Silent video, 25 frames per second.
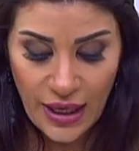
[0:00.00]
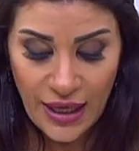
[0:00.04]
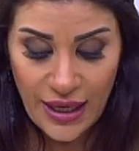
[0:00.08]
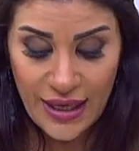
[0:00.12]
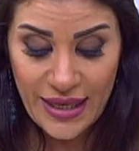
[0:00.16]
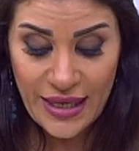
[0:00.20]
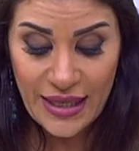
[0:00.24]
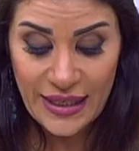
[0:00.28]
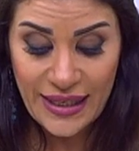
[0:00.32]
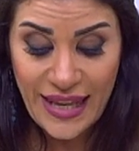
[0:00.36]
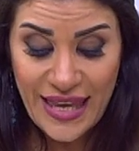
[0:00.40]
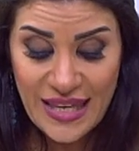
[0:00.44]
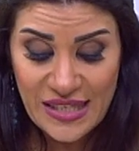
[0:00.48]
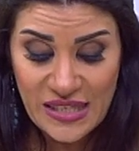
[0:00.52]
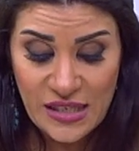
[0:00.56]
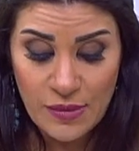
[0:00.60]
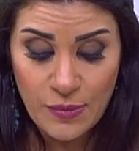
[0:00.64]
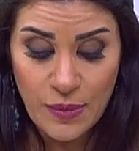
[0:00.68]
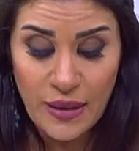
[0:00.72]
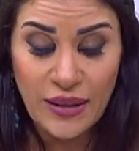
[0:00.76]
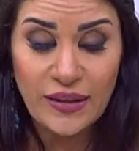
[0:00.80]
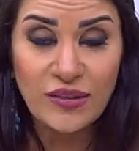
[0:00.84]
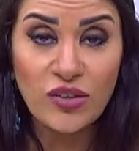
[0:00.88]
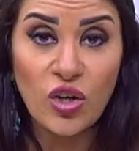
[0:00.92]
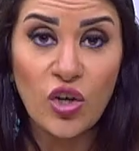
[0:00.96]
آه لازم
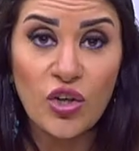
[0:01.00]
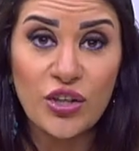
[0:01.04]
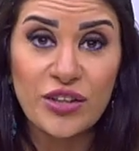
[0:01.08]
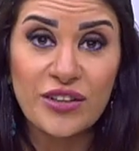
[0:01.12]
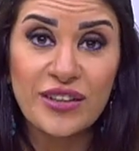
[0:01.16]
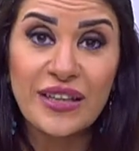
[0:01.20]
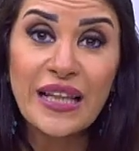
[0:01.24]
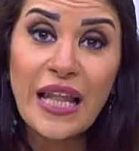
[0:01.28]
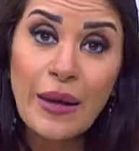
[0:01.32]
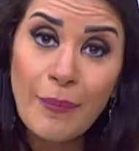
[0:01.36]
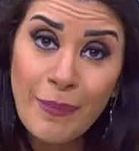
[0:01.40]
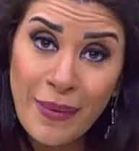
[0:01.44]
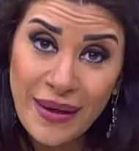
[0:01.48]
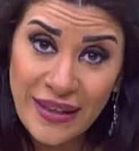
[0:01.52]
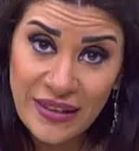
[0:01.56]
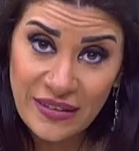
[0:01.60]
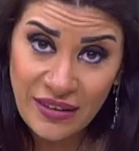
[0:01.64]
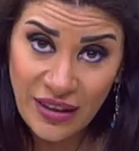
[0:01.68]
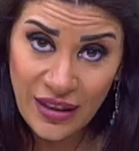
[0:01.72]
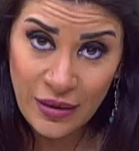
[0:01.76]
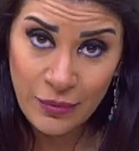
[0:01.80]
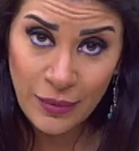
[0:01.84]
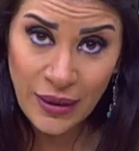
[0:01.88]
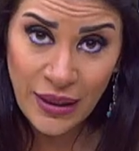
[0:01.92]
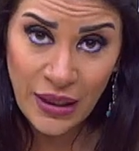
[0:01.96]
التارت لما
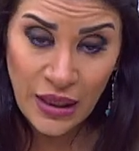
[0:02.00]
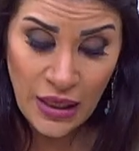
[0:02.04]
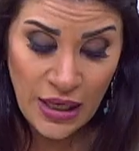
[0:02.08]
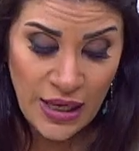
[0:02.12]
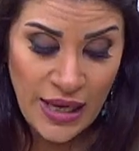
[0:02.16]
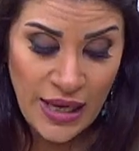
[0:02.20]
يتعمل